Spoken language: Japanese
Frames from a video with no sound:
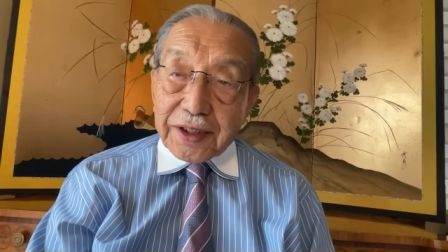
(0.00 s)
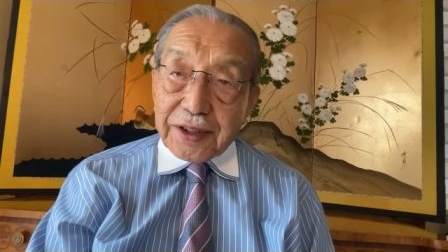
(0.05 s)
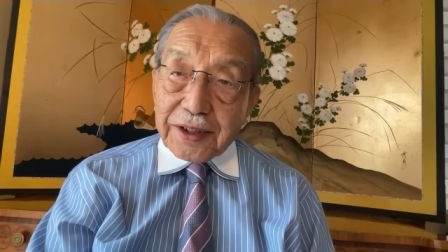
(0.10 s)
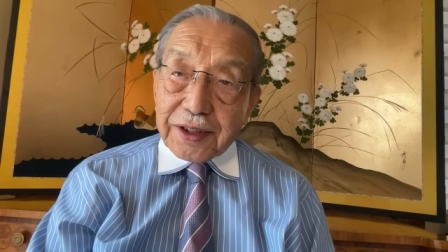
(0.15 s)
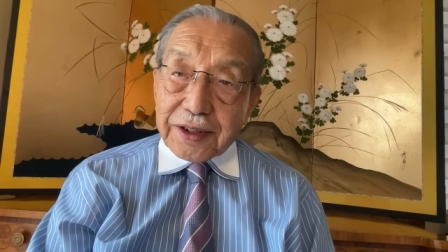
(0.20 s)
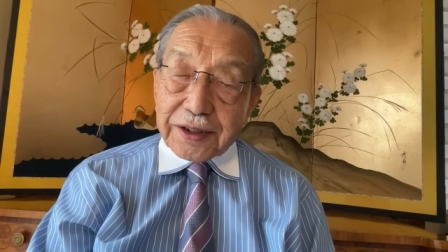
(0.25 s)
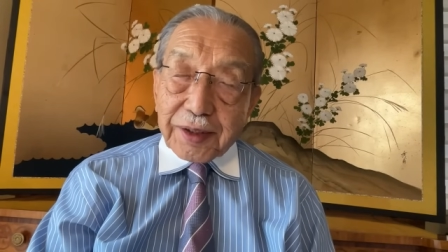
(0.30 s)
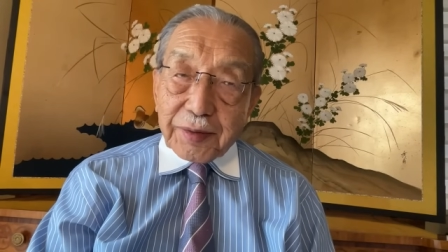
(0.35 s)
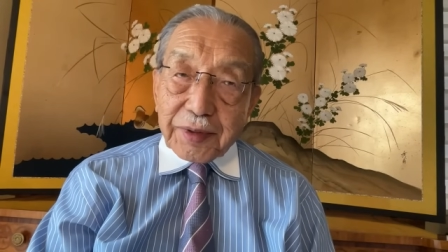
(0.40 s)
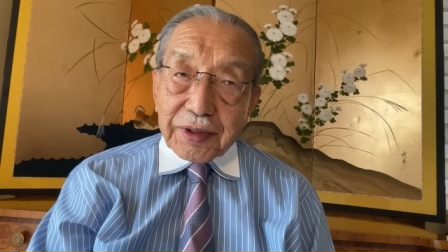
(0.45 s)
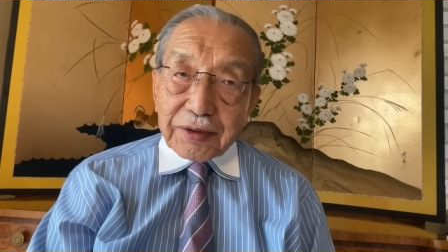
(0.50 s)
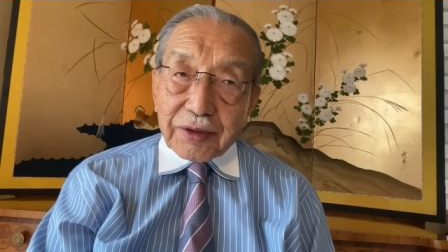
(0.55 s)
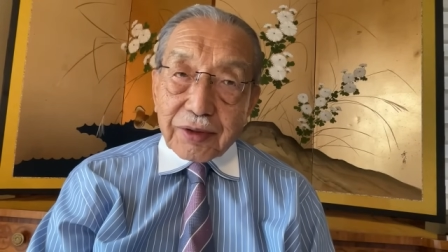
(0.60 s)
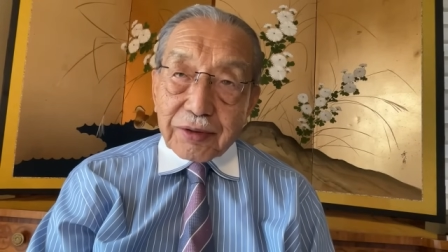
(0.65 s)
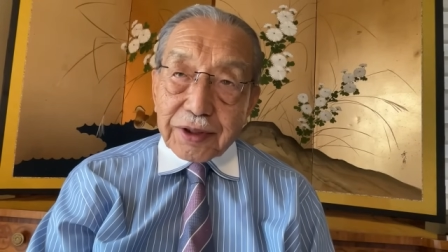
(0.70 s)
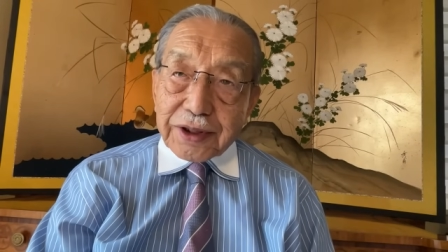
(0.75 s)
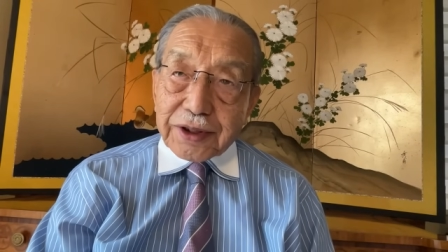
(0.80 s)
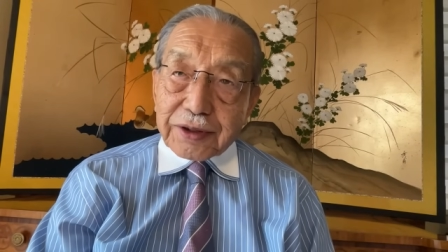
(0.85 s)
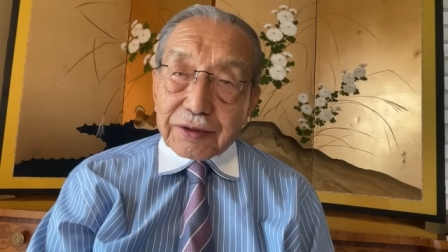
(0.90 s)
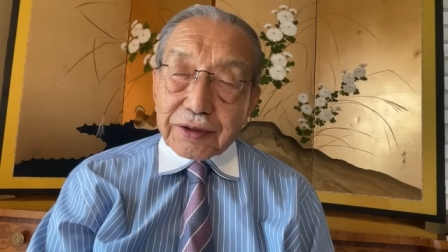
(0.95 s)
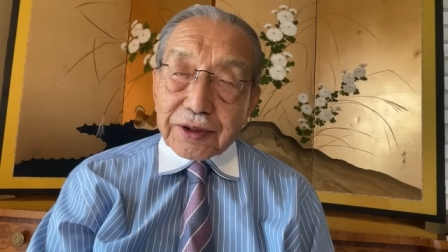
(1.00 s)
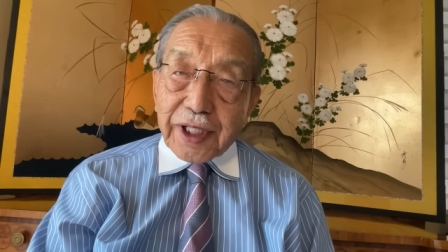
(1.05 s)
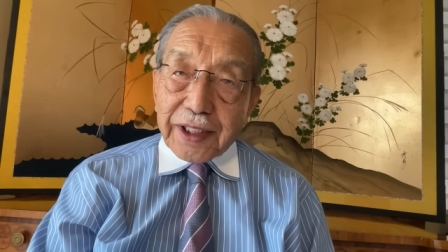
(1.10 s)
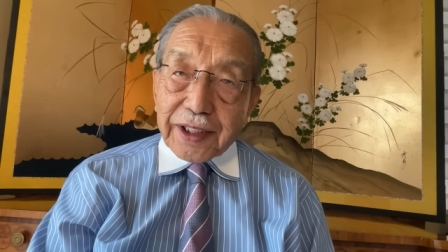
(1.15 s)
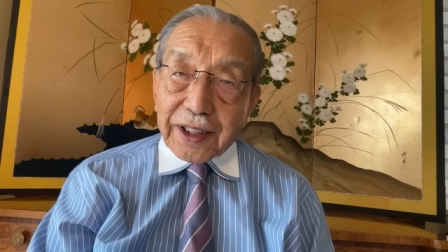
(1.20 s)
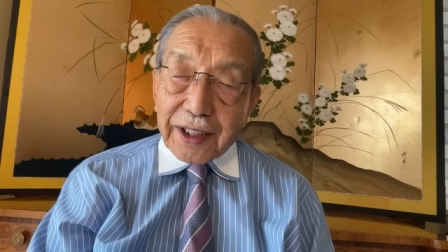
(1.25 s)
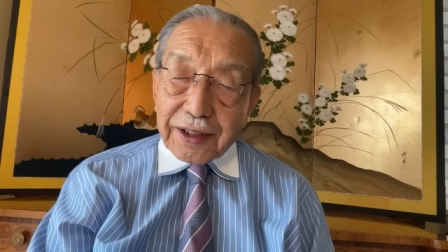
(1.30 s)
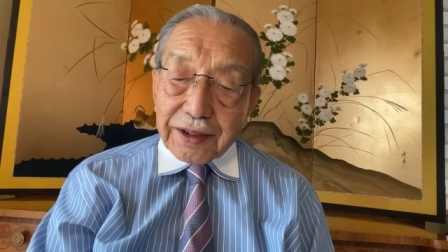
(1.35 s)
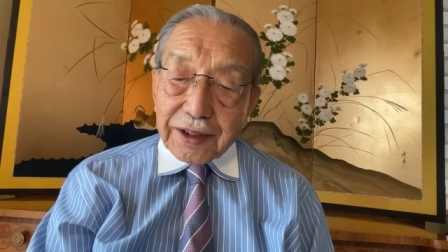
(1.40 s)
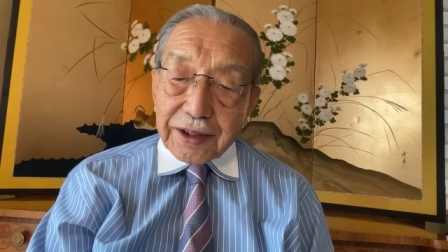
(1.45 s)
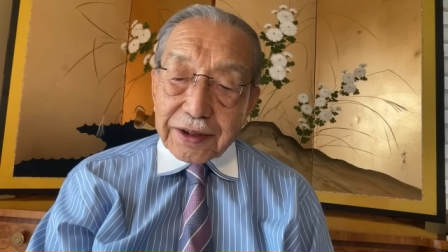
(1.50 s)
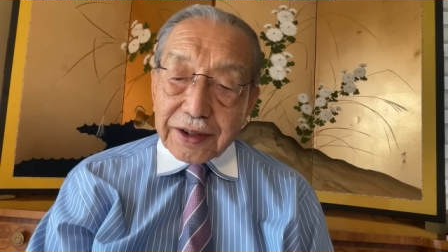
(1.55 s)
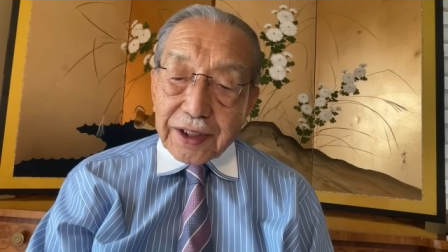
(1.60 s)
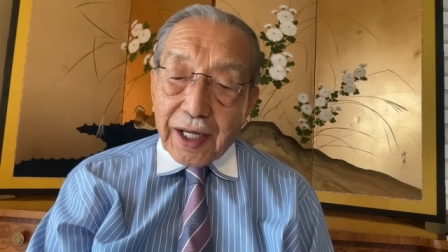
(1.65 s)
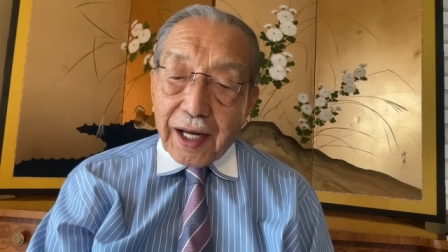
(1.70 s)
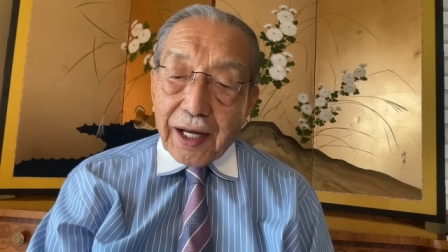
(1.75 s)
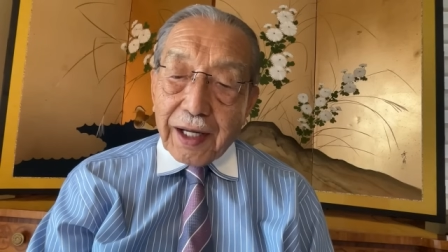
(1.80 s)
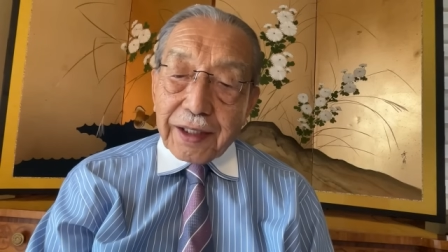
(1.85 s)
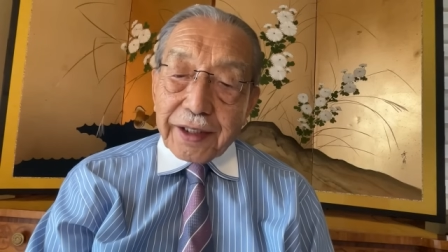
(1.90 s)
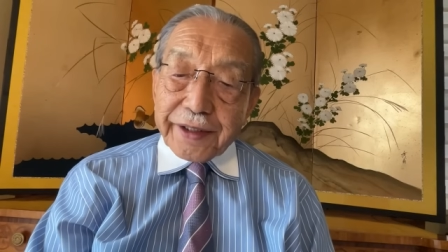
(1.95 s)
銀にしてみるとリスク債券です
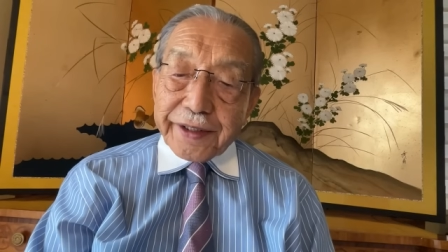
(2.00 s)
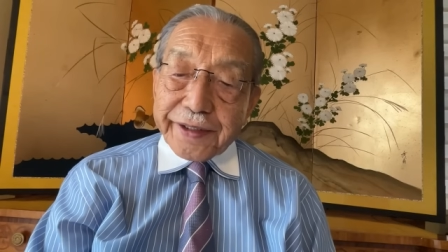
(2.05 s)
が、